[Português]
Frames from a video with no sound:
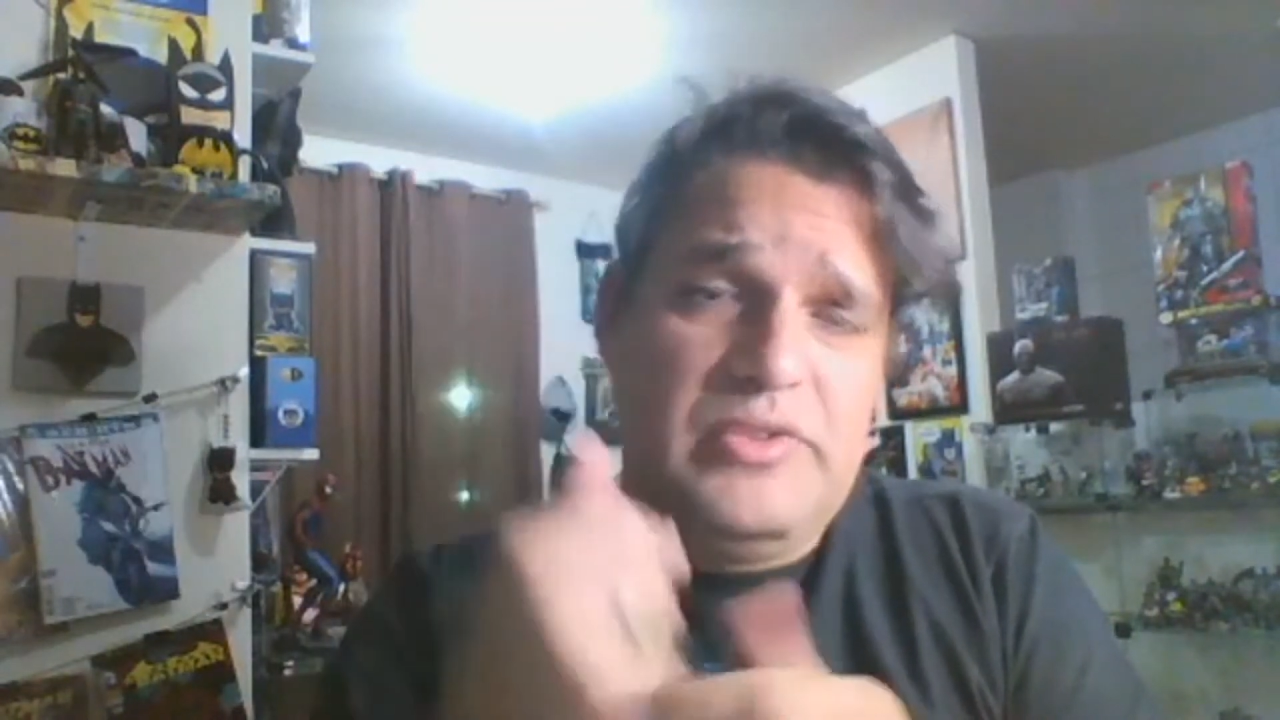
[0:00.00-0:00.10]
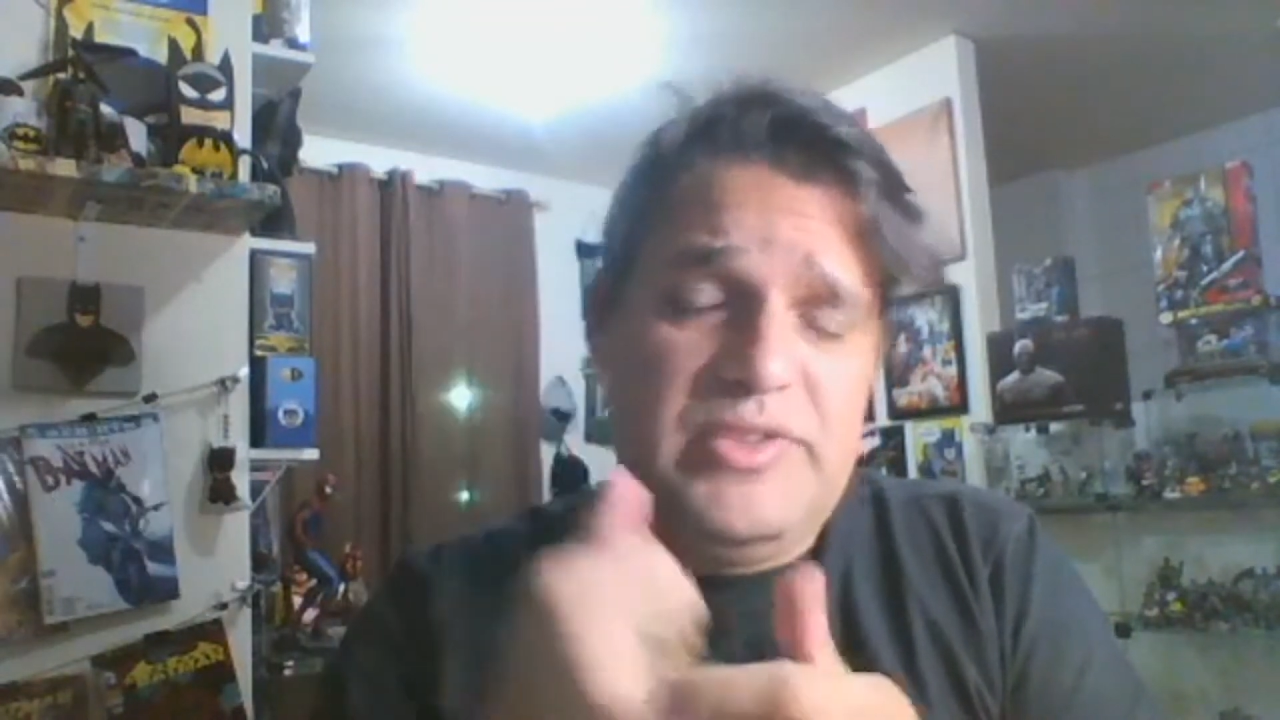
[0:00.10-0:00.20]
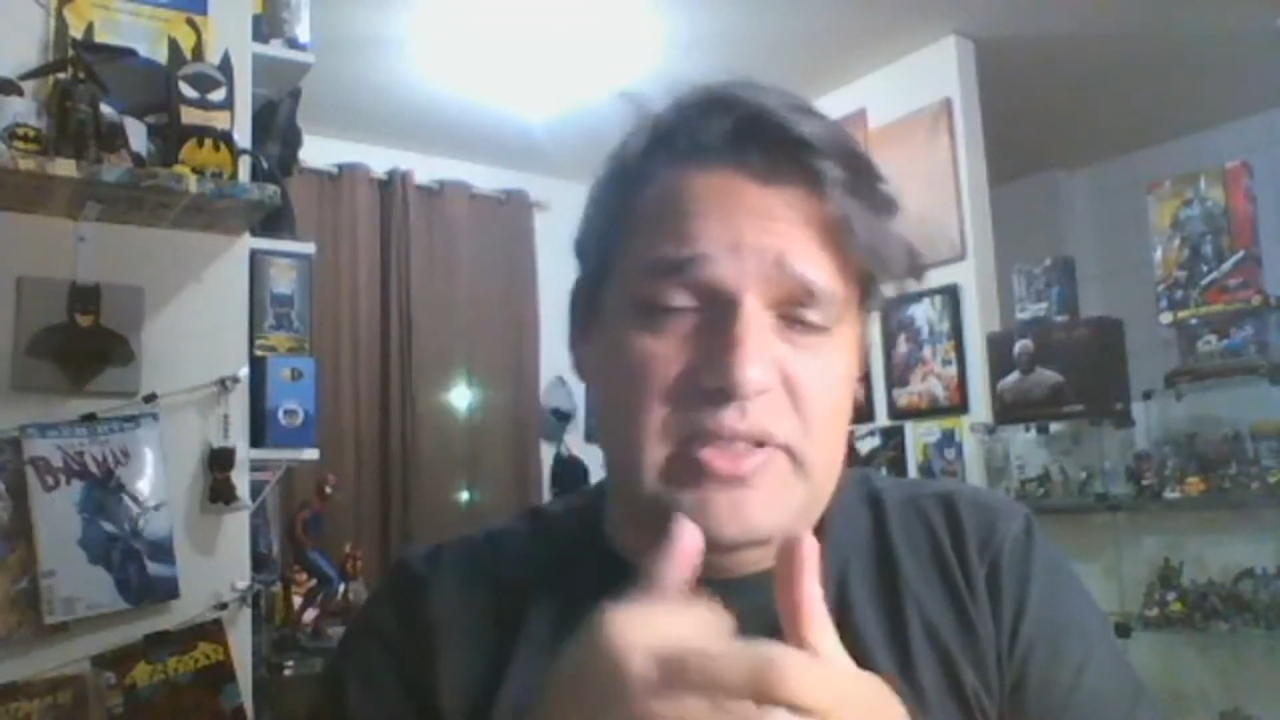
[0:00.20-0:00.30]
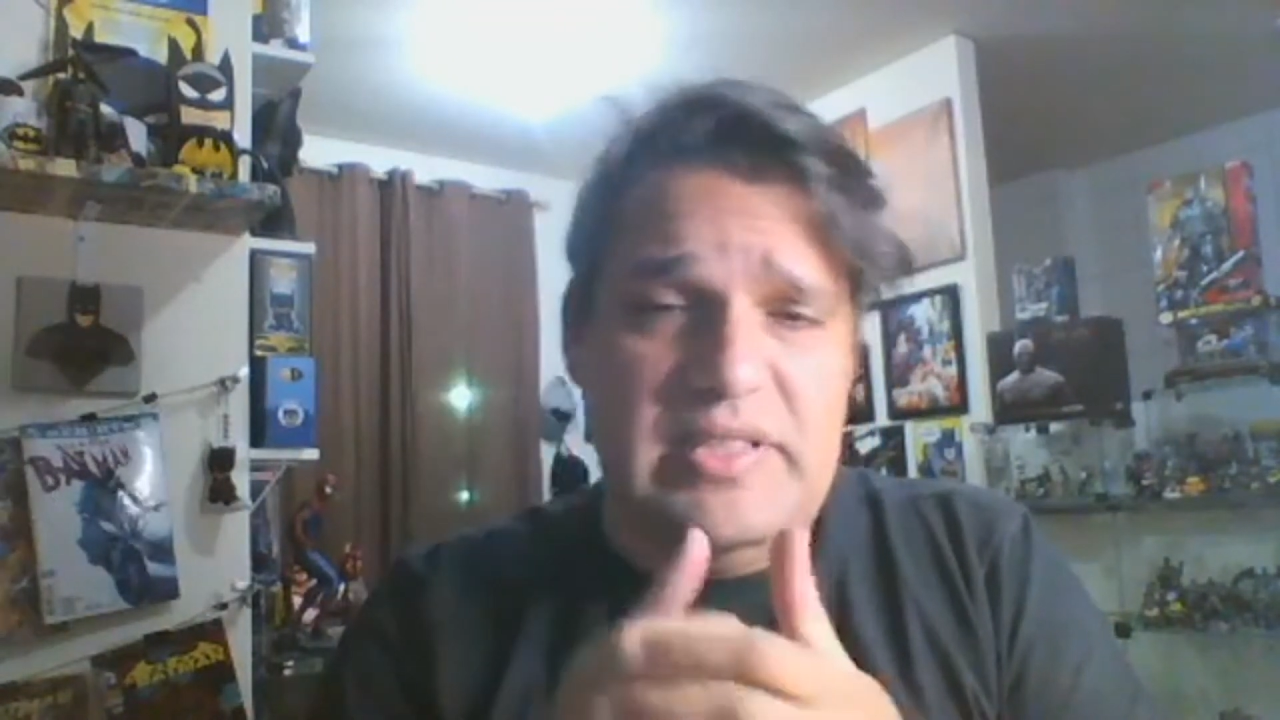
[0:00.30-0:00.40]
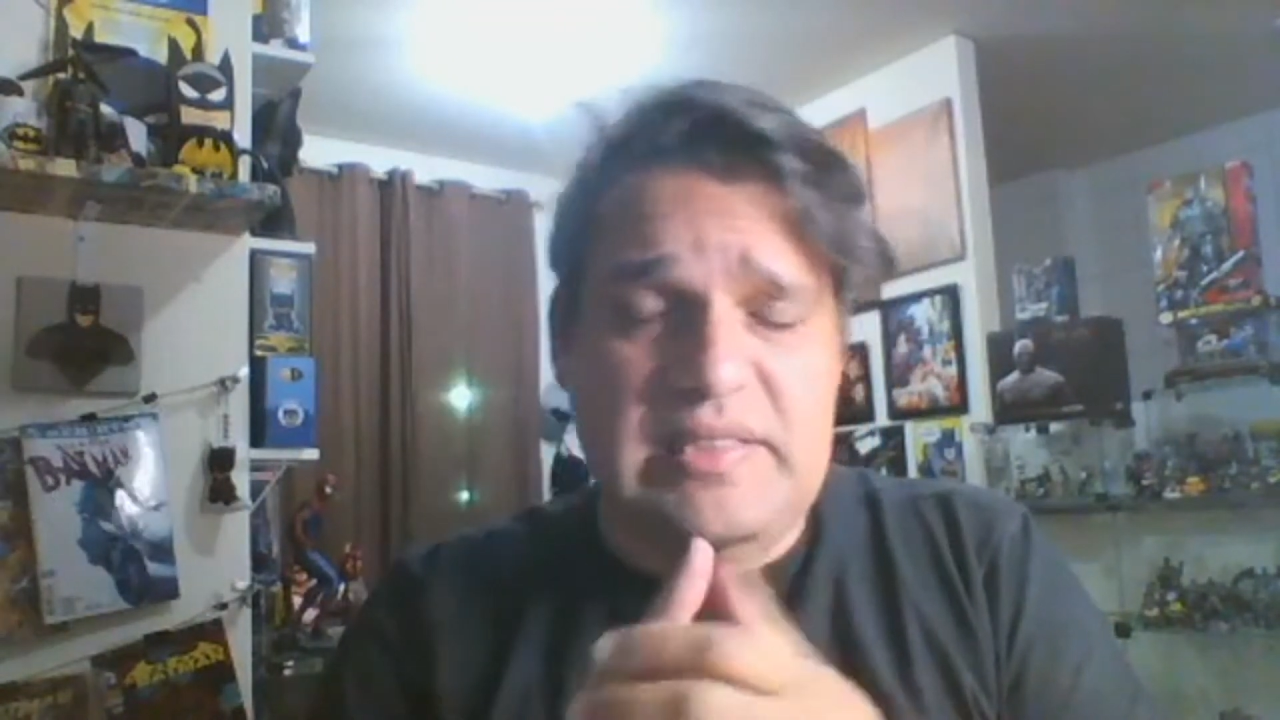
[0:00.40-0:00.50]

você ter